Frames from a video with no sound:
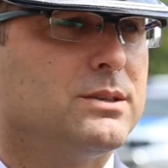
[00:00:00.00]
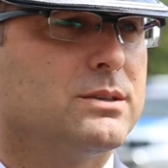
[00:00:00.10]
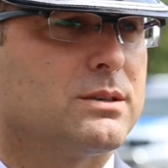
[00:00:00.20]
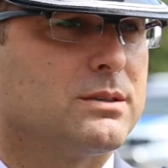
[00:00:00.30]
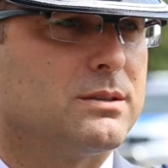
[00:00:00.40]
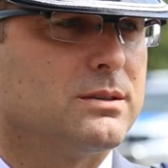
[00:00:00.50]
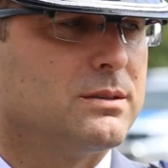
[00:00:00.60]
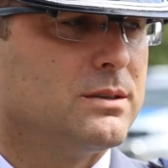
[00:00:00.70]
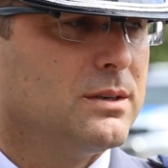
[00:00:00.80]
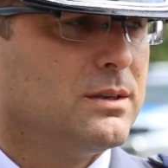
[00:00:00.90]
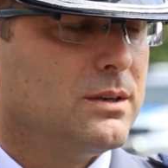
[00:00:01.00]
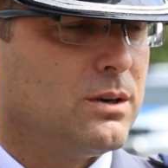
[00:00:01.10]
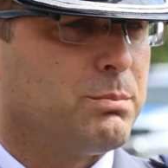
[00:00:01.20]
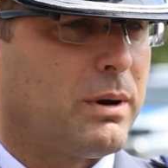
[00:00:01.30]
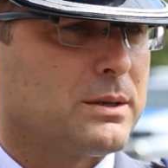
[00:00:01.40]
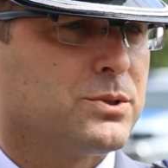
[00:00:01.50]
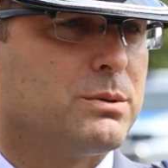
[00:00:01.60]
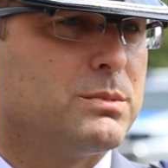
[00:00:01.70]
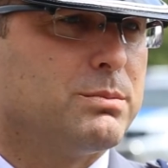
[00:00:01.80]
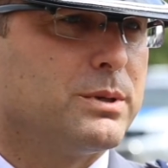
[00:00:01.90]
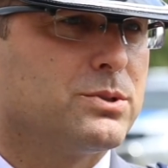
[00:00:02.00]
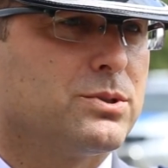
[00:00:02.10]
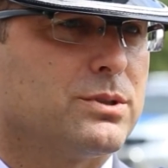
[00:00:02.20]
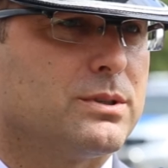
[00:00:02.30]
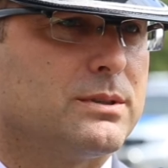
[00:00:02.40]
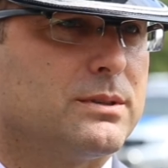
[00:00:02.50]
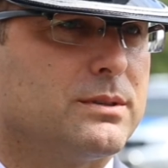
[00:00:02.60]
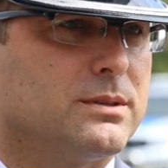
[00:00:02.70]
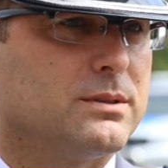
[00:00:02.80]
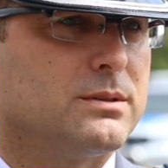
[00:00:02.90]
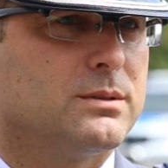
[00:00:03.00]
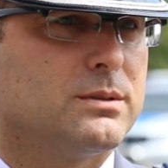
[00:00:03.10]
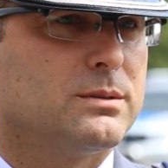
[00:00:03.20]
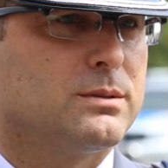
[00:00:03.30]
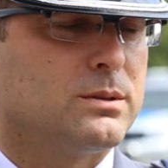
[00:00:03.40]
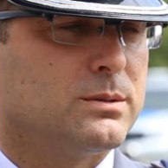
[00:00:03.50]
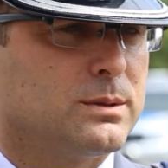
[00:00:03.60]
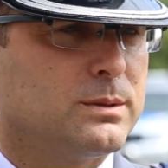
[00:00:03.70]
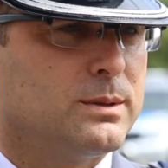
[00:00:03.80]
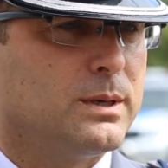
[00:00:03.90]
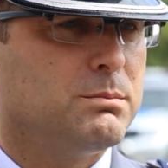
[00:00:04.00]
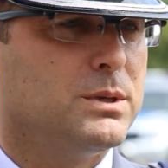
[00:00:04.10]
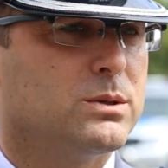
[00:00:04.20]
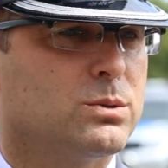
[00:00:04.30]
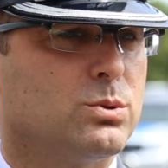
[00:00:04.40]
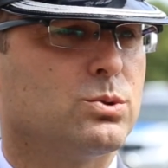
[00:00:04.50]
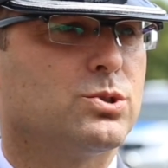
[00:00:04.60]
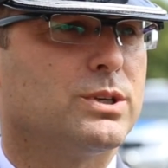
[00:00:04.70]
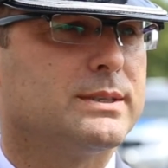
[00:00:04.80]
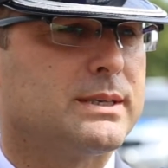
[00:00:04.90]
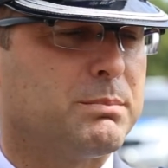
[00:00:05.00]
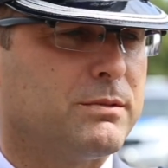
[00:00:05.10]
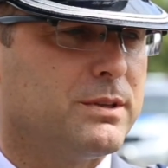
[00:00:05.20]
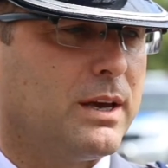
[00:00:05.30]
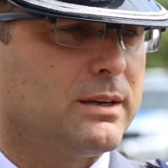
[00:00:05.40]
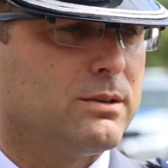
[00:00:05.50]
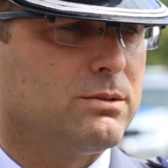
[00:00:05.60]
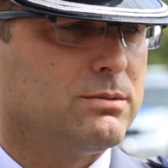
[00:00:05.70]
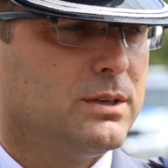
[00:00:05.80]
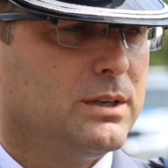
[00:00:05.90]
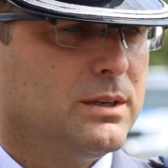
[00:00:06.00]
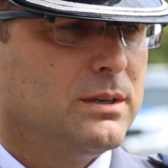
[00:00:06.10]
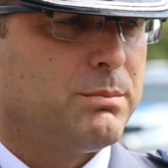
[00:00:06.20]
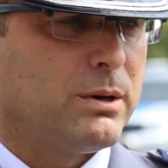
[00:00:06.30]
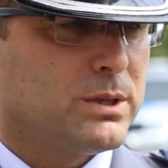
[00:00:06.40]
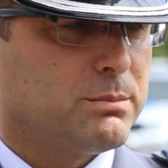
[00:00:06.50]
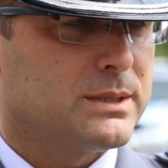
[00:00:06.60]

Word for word: nich e, oparciem być e, e, tymi, którzy zapewniają pełne